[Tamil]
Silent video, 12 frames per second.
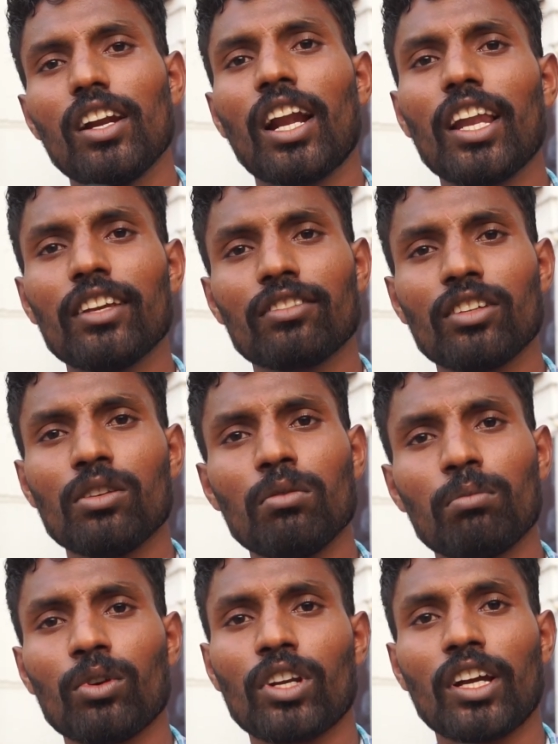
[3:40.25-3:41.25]
நல்லா
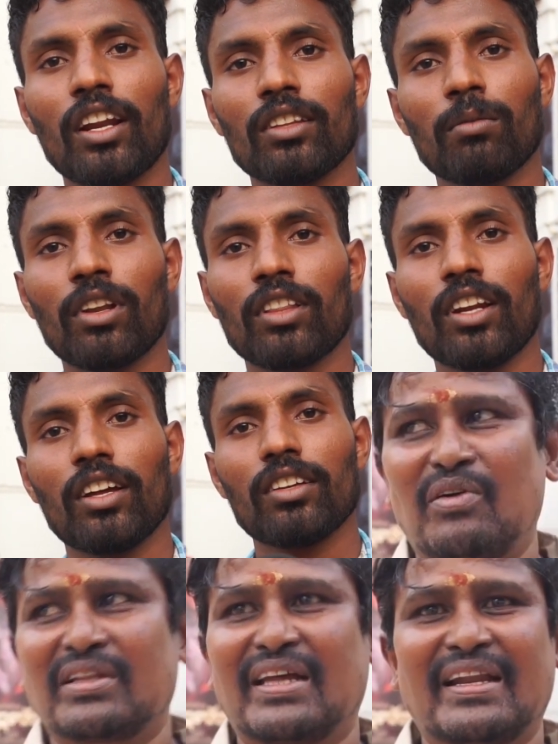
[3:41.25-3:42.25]
இசையும் போட்டிருக்காரு இந்த படத்தில்
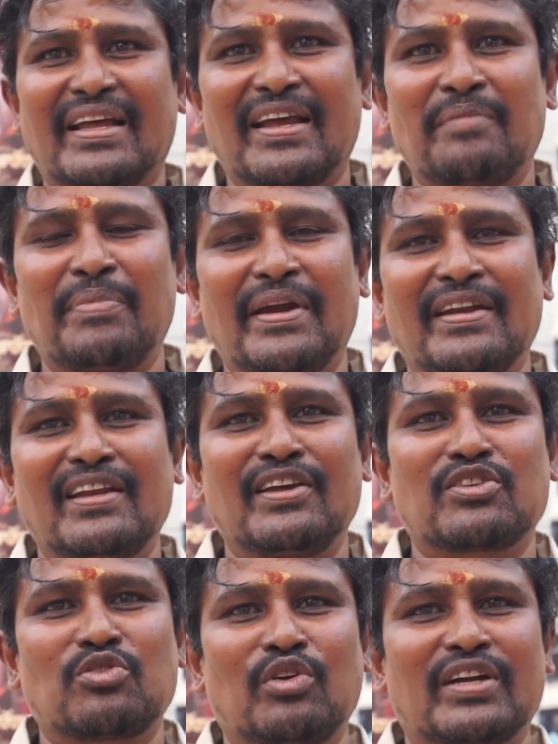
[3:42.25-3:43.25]
அவர் தான் நிறைய பேட்டிலேயே
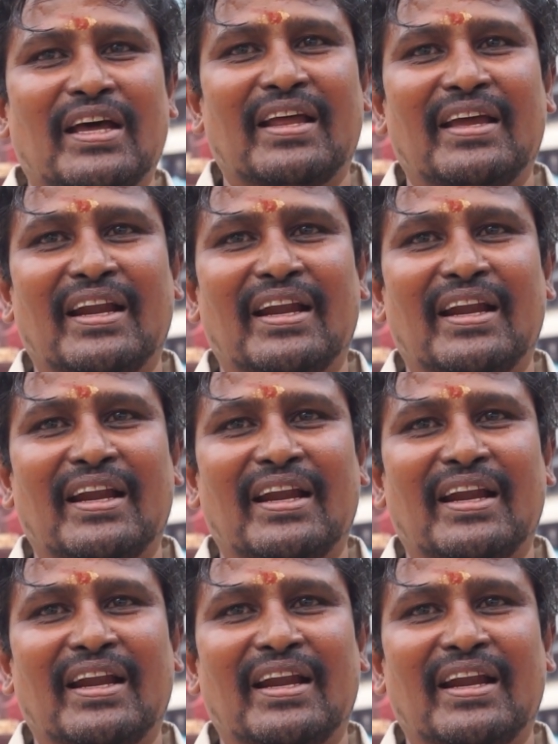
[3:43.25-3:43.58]
சொல்லிட்டாரு